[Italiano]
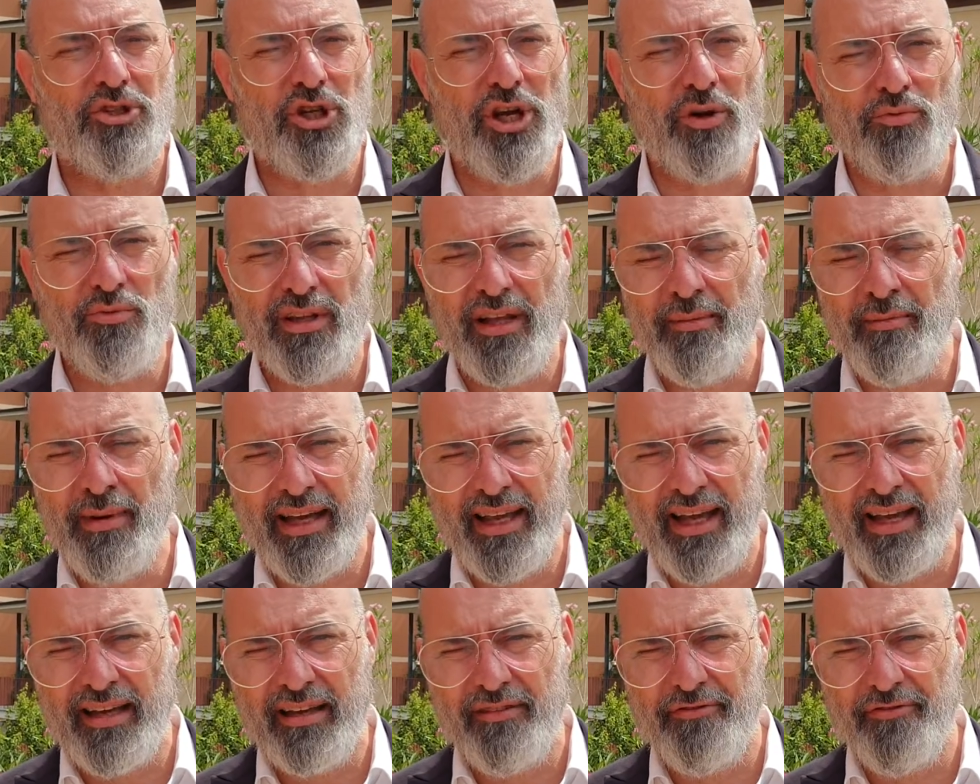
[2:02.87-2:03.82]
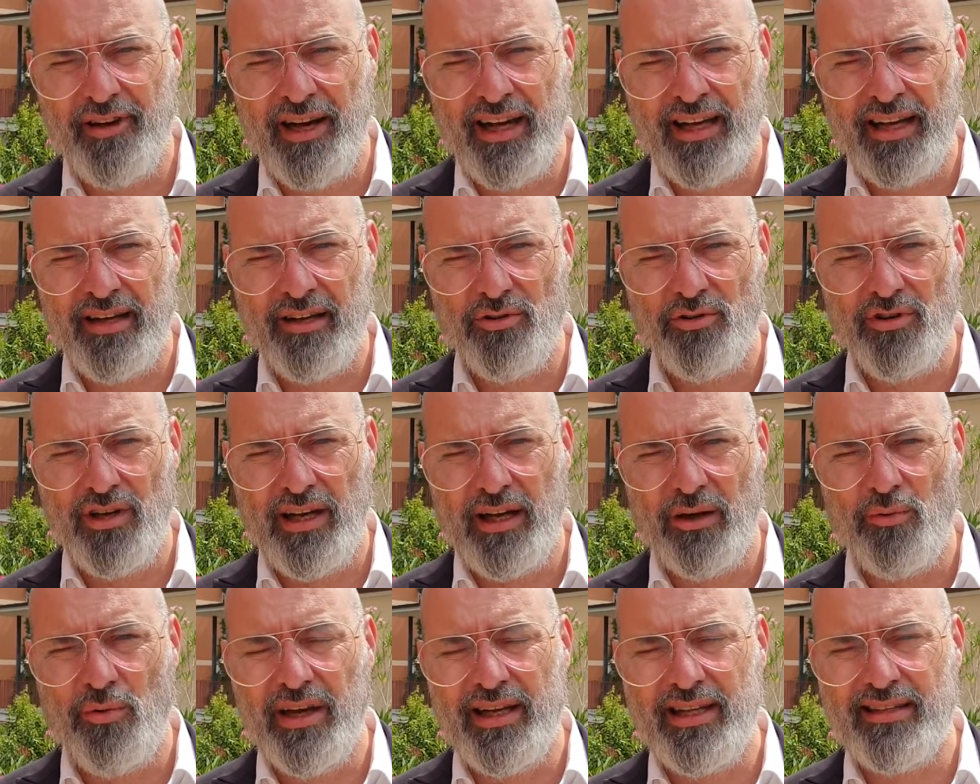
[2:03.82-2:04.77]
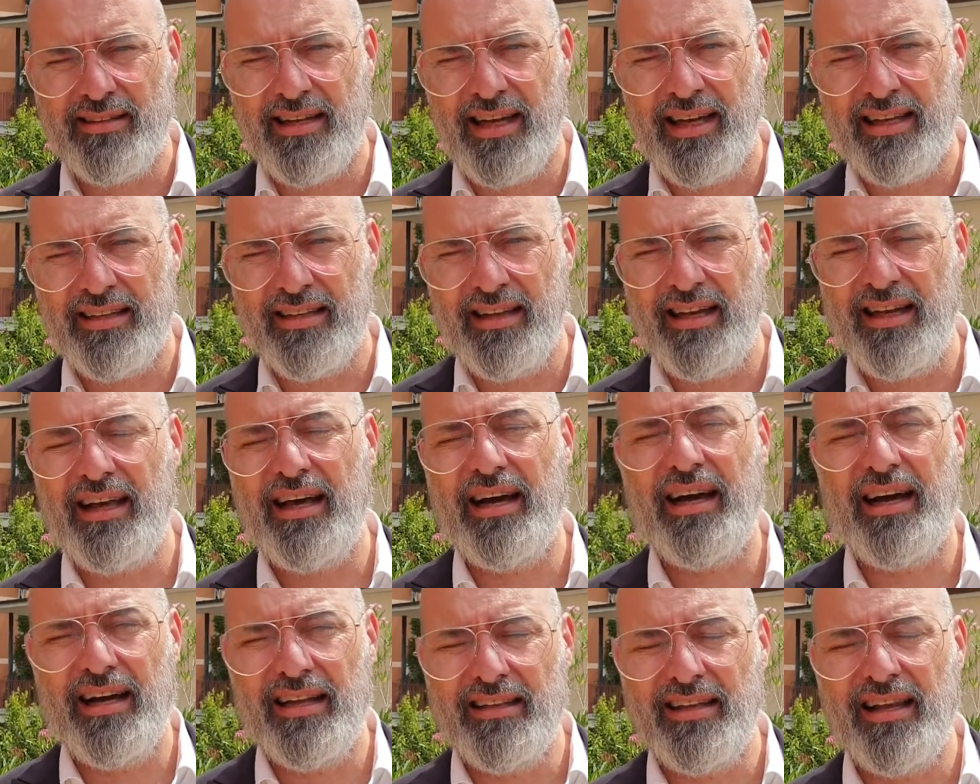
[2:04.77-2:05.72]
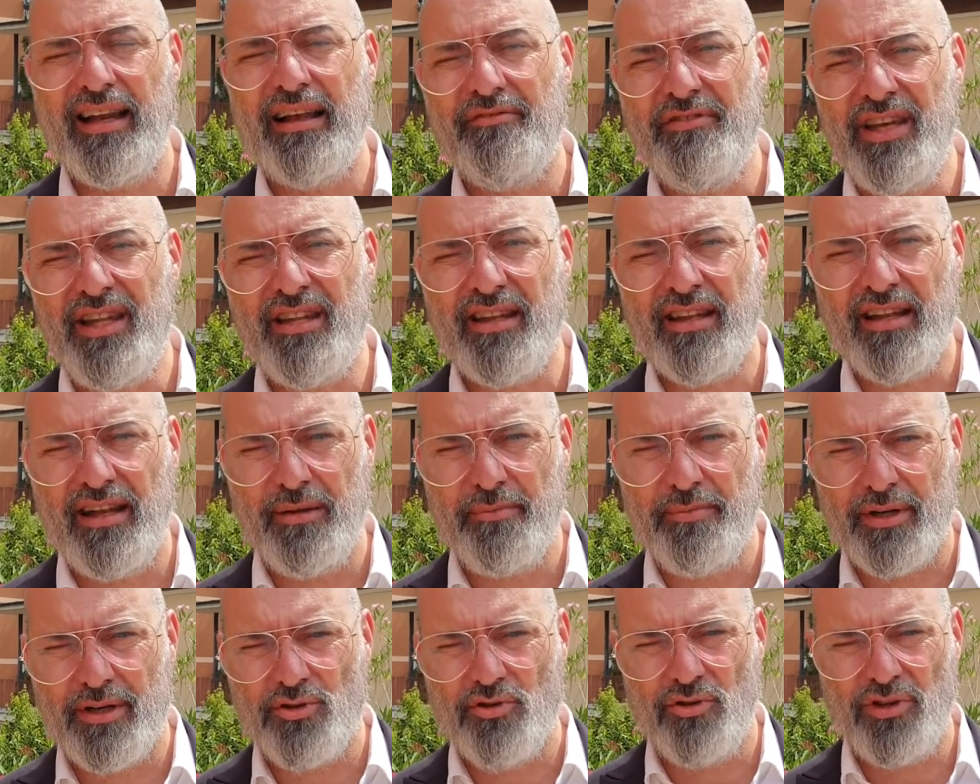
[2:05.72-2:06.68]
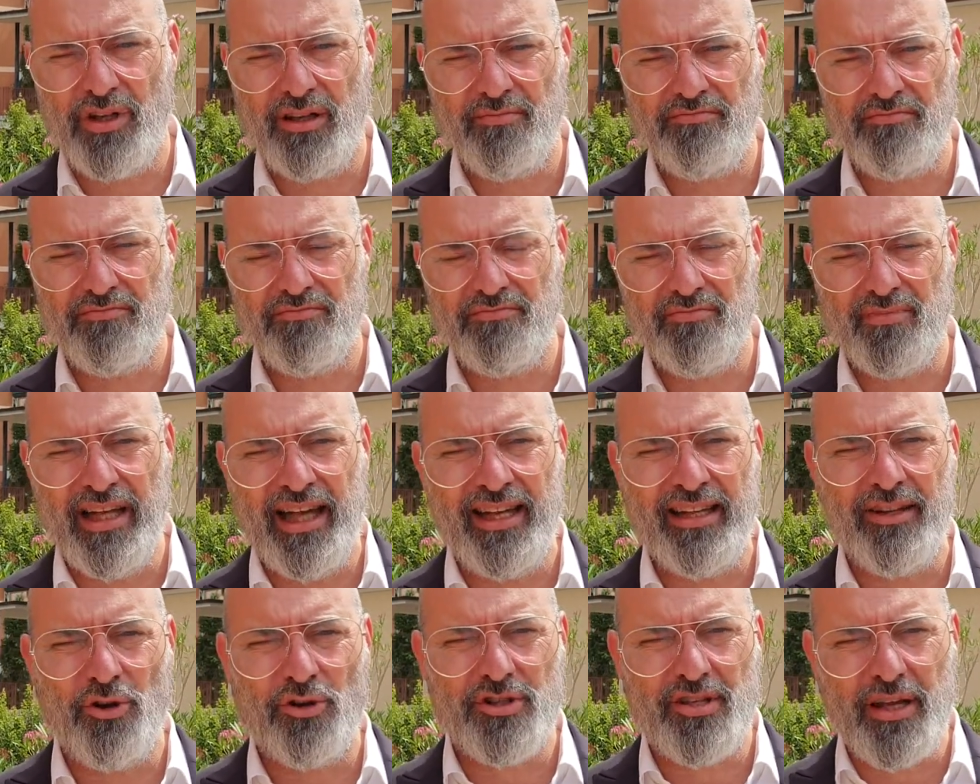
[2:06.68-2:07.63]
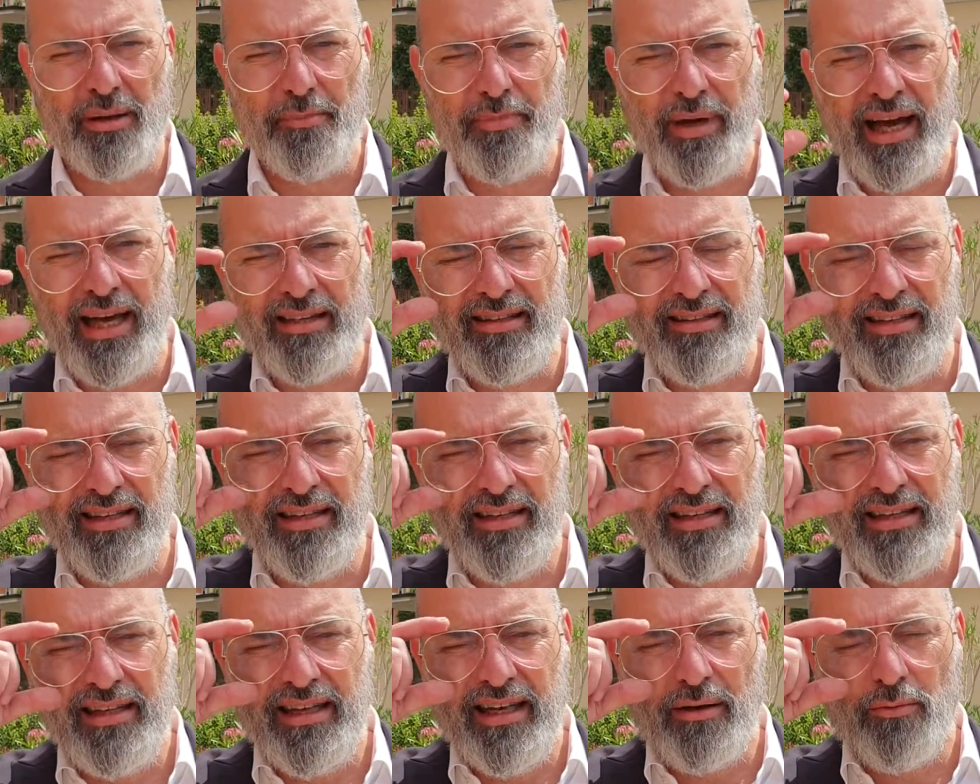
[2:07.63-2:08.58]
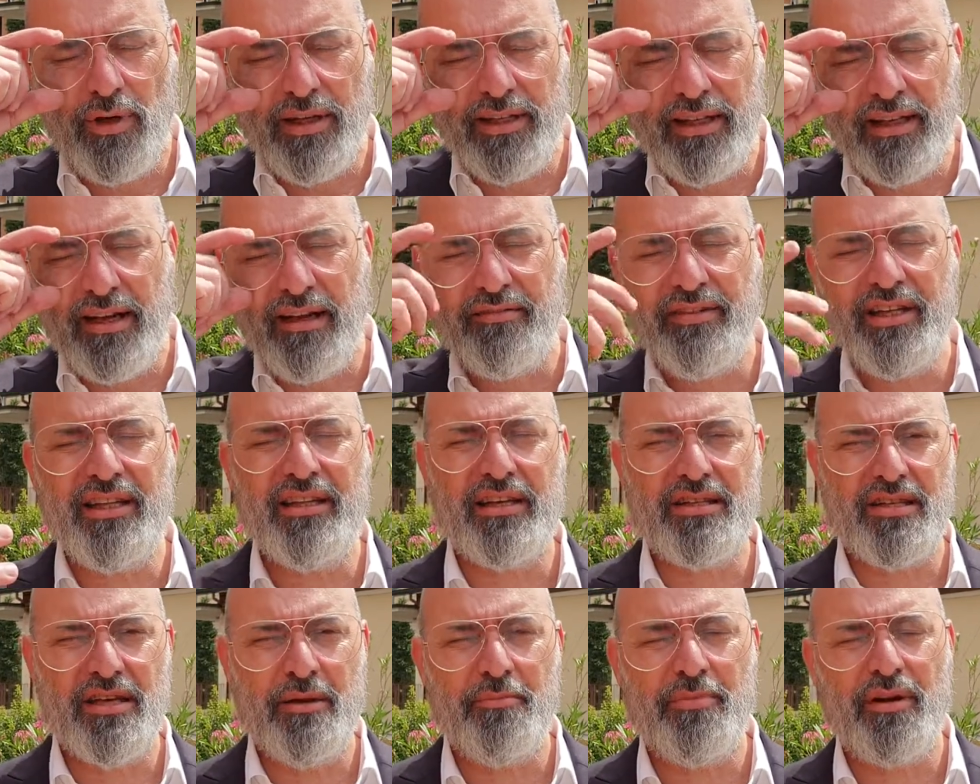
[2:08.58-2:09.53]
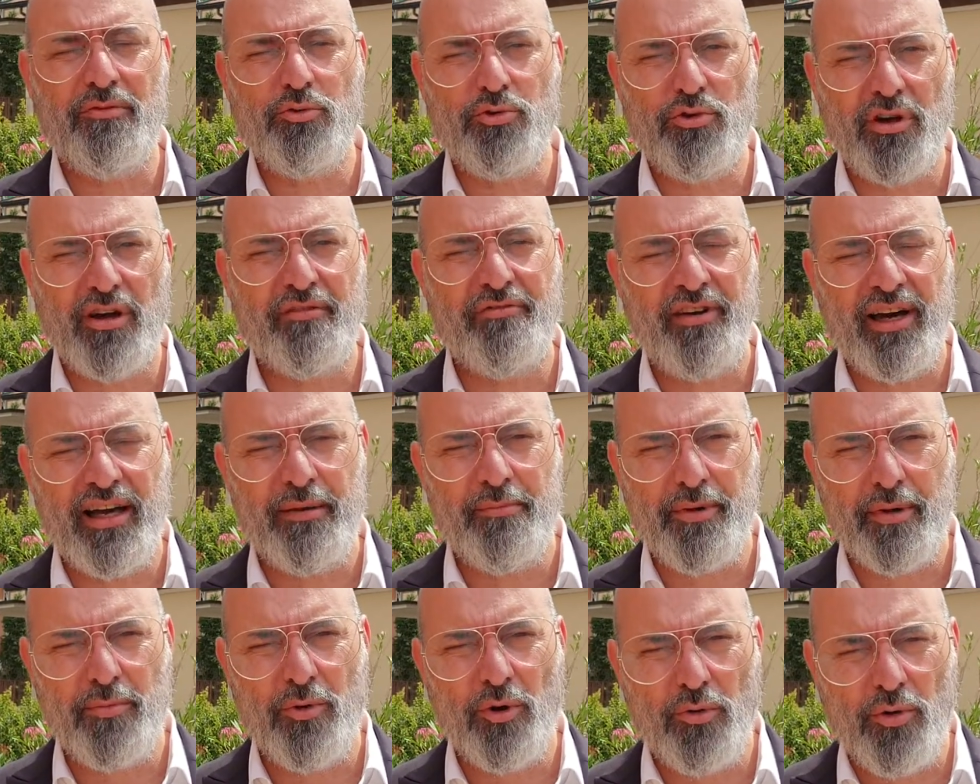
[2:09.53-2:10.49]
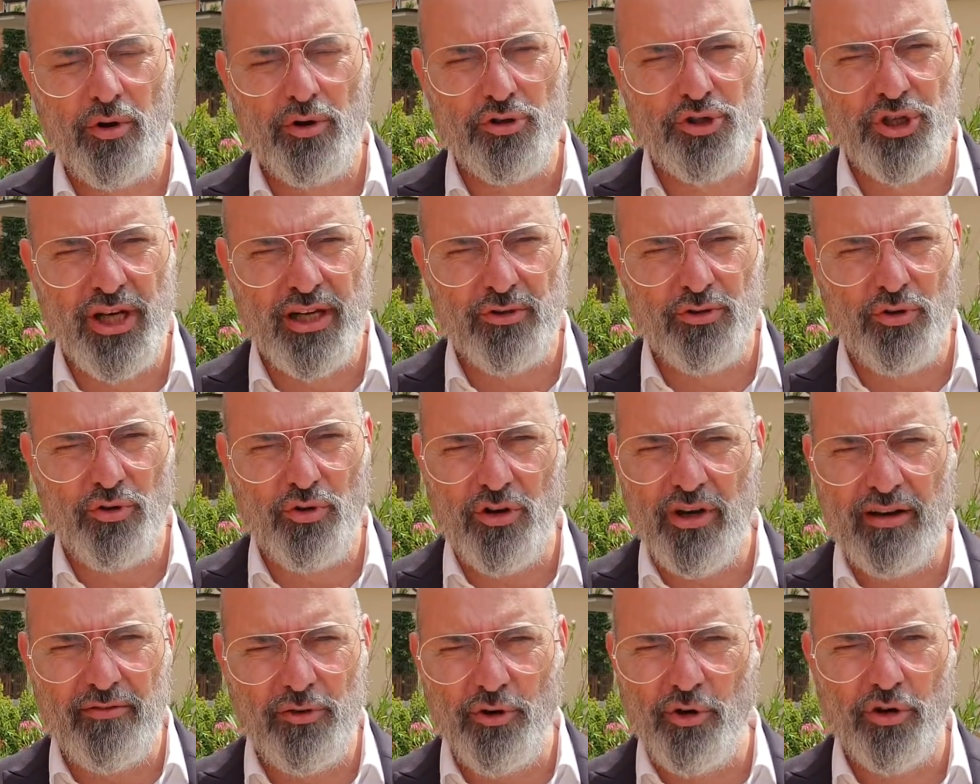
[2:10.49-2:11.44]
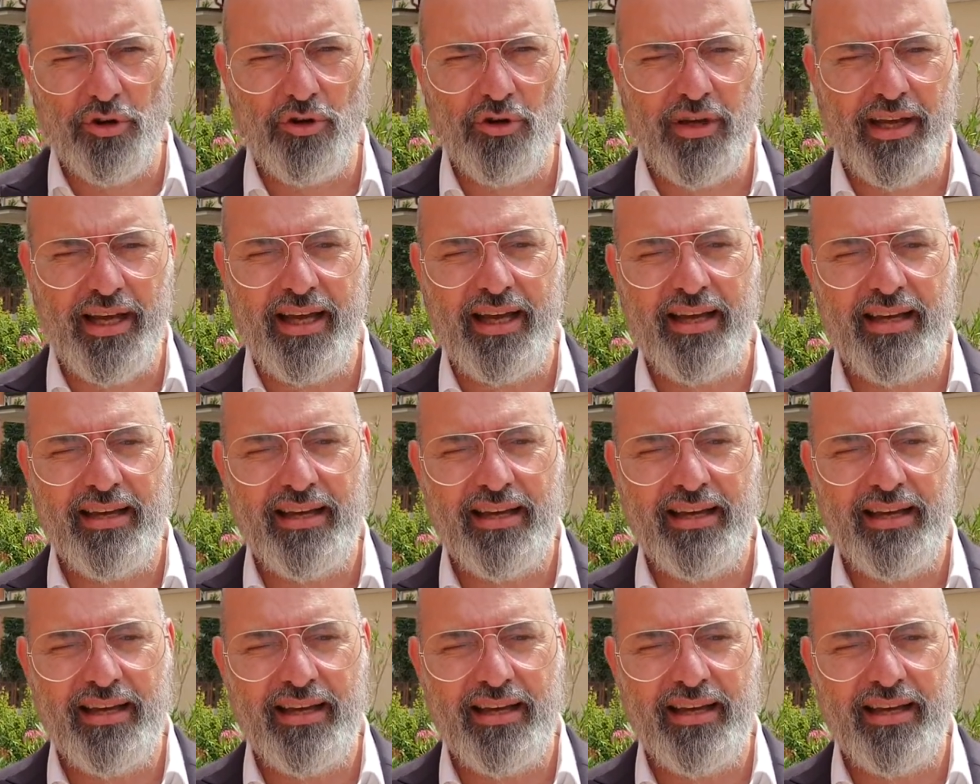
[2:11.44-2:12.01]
c'è un tema che ha a che fare con la qualità della, della, vita delle persone. Mm, dalle nostre parti la qualità della vita ha sempre avuto a che fare in primo luogo certo col lavoro che